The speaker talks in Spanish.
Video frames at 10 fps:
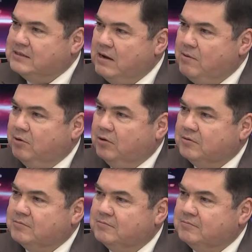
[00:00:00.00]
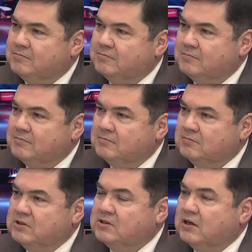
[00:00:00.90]
sábado.
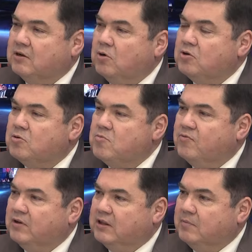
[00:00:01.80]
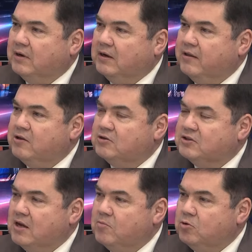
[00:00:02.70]
Dice que, ¿cómo fue el tema? Que le dieron
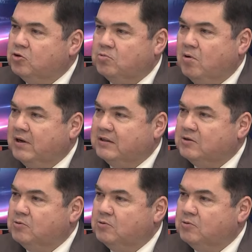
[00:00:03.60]
seis minutos y vos hablaste